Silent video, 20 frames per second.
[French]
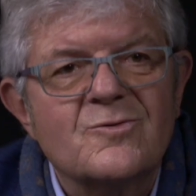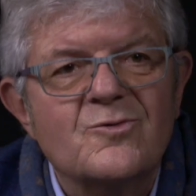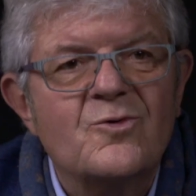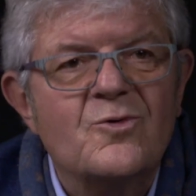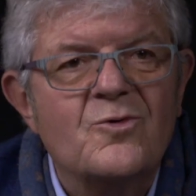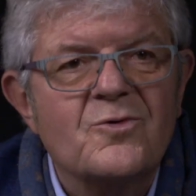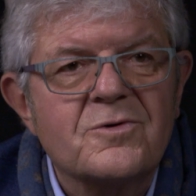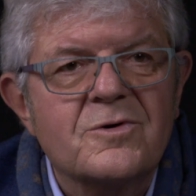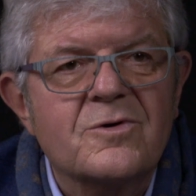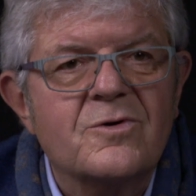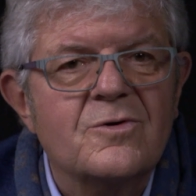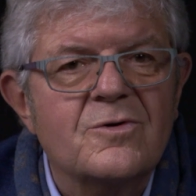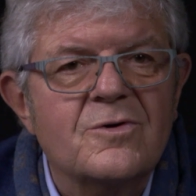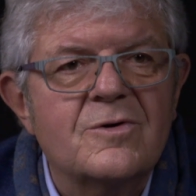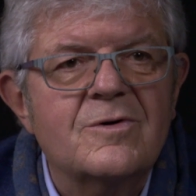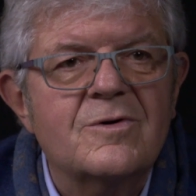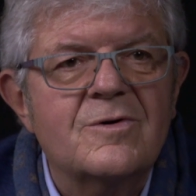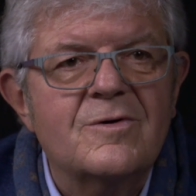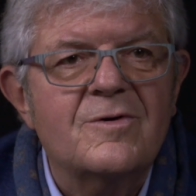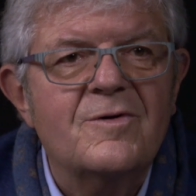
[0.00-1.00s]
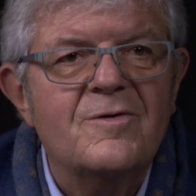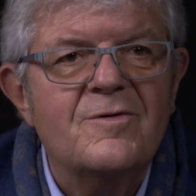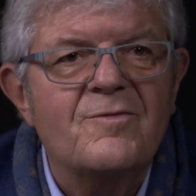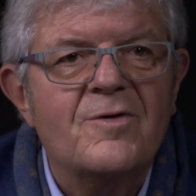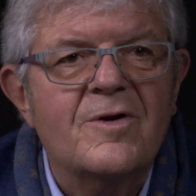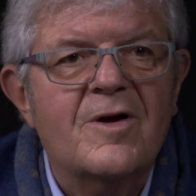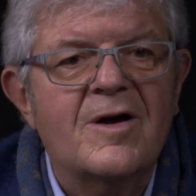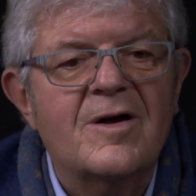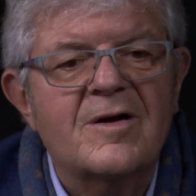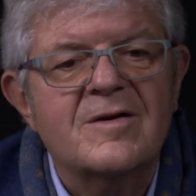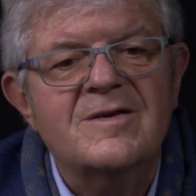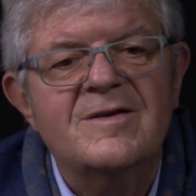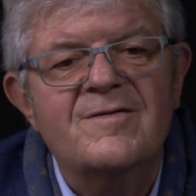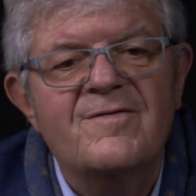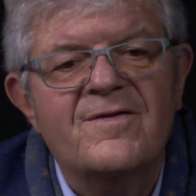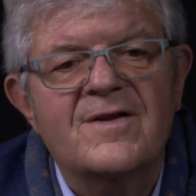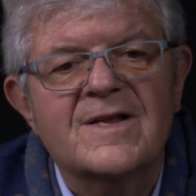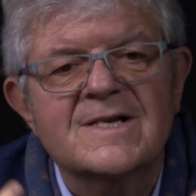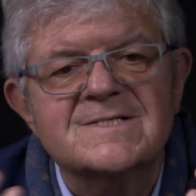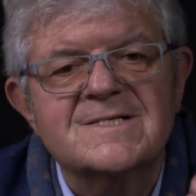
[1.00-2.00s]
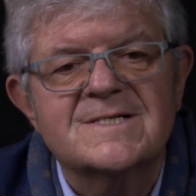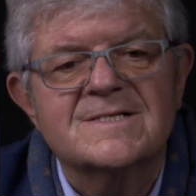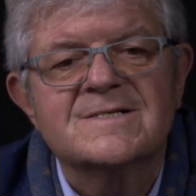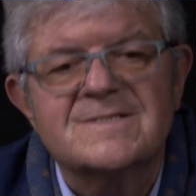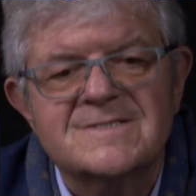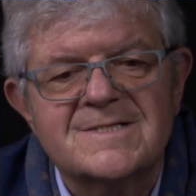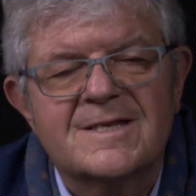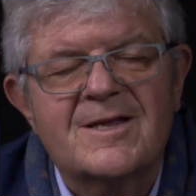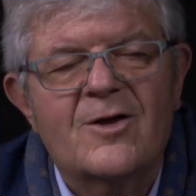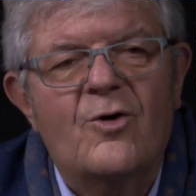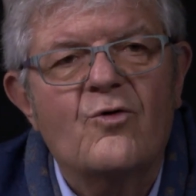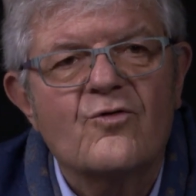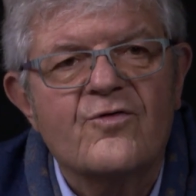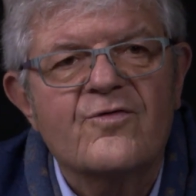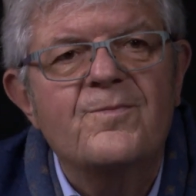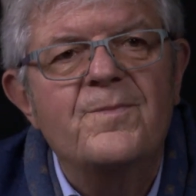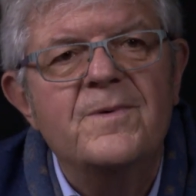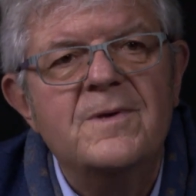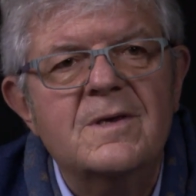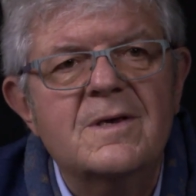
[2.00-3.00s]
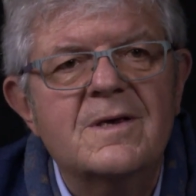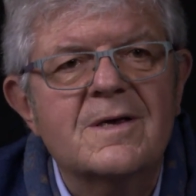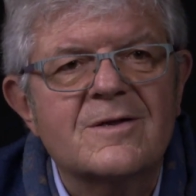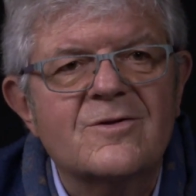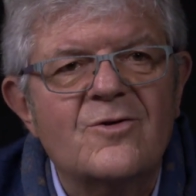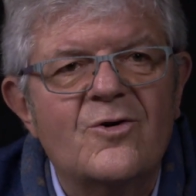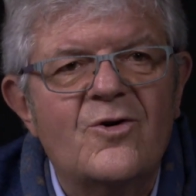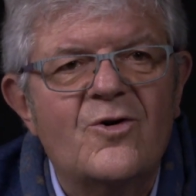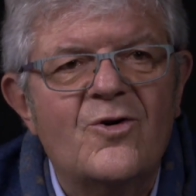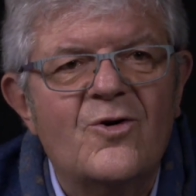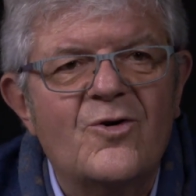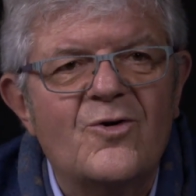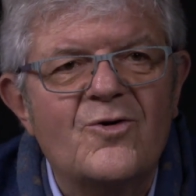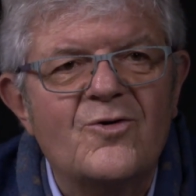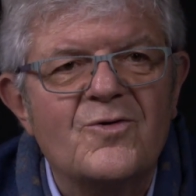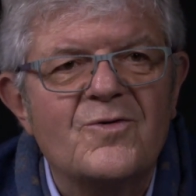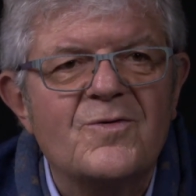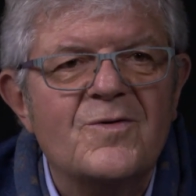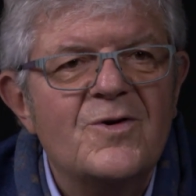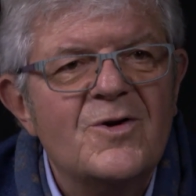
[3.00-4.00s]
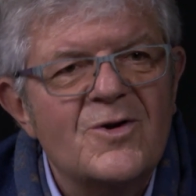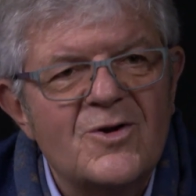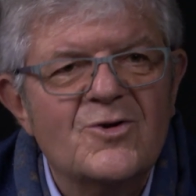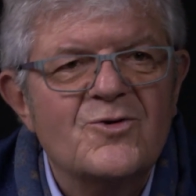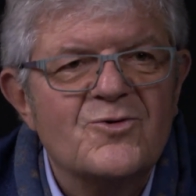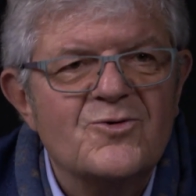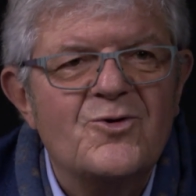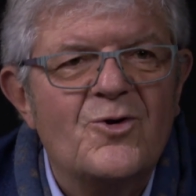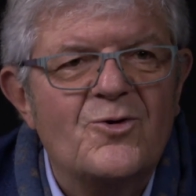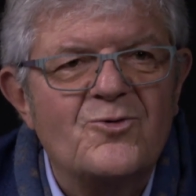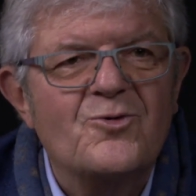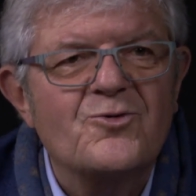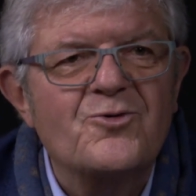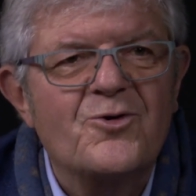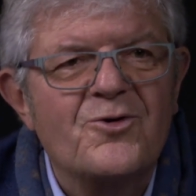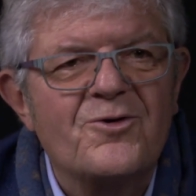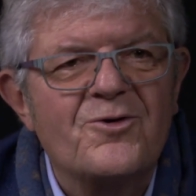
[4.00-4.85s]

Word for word: Donc euh, voilà, il fallait que ça, transpire dans, dans notre